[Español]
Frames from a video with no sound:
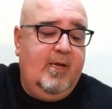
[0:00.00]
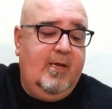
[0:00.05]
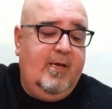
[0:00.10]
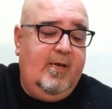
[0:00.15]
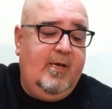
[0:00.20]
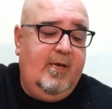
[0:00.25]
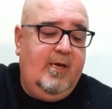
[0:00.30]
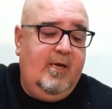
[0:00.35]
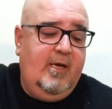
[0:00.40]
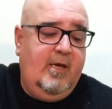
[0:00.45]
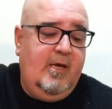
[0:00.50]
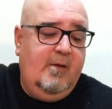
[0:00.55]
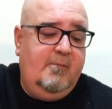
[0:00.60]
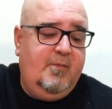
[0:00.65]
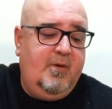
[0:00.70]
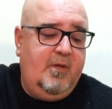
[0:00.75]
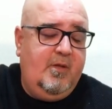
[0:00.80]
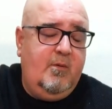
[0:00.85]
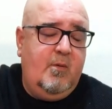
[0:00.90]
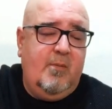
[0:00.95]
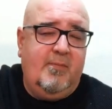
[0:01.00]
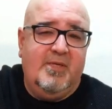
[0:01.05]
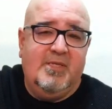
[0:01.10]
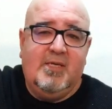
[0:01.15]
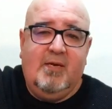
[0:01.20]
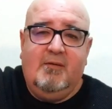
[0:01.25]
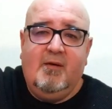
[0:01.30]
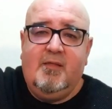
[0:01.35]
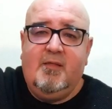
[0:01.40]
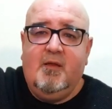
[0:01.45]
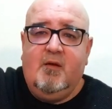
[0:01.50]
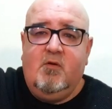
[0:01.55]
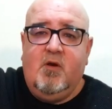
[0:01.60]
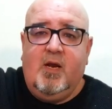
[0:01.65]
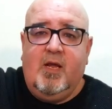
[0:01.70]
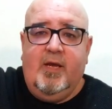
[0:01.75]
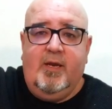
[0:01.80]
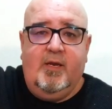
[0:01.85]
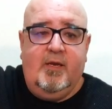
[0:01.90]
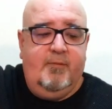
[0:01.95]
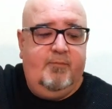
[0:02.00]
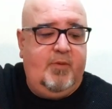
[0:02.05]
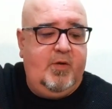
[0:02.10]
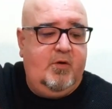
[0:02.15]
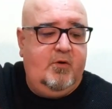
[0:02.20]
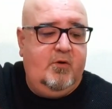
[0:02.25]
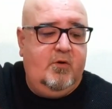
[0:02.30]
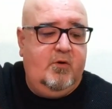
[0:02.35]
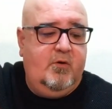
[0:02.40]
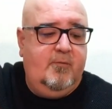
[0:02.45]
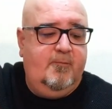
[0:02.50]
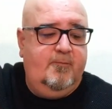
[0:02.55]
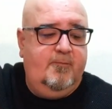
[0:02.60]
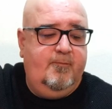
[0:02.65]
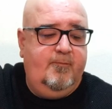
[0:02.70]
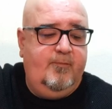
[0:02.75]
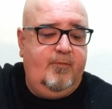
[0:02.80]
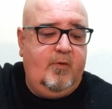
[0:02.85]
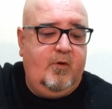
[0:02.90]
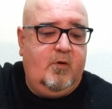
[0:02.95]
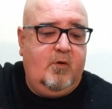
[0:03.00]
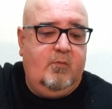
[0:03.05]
Eh, en principio pensaba hacerlo al aire, pero mm,